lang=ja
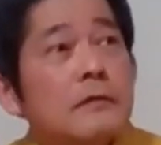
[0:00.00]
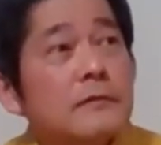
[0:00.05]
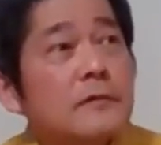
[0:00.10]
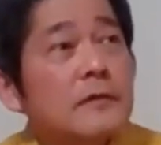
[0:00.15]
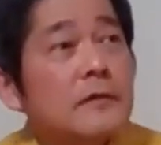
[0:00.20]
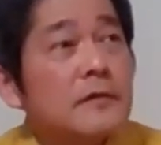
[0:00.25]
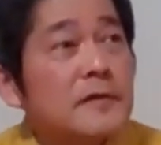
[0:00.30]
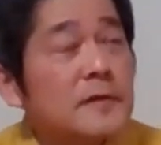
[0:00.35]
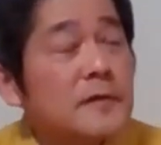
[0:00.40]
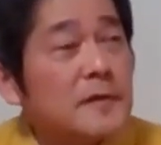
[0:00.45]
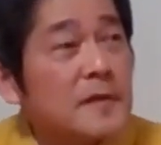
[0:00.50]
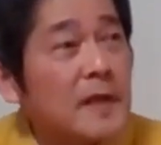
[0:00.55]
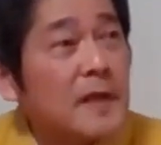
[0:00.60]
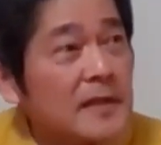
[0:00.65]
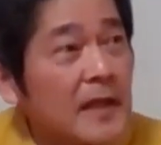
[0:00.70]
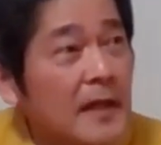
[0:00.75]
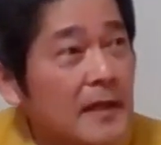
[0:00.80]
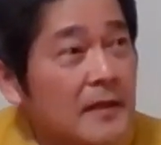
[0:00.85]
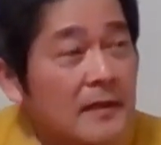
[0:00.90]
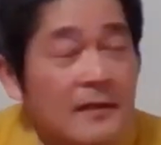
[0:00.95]
んな
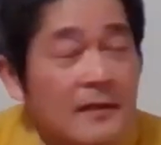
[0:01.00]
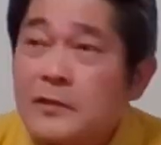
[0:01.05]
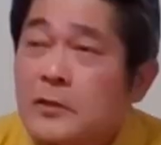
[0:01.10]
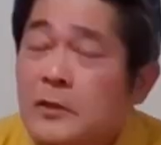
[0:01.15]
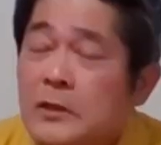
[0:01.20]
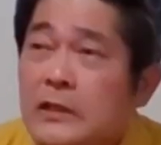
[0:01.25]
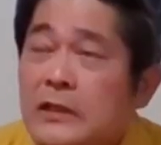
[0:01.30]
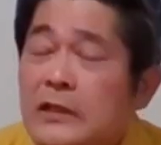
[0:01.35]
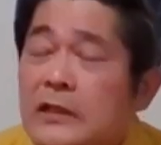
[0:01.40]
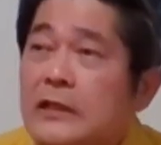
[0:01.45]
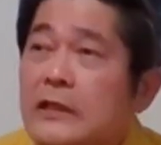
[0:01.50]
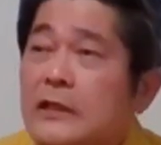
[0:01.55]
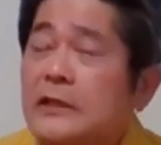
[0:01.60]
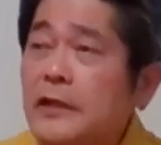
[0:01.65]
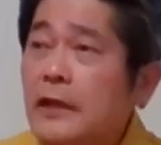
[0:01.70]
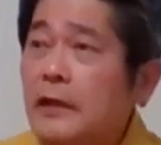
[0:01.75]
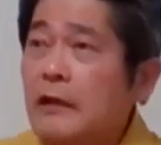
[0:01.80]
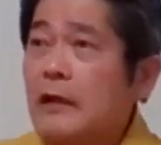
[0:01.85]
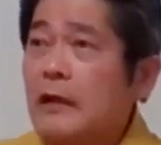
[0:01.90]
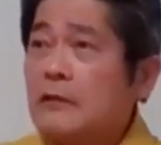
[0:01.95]
んだいいや、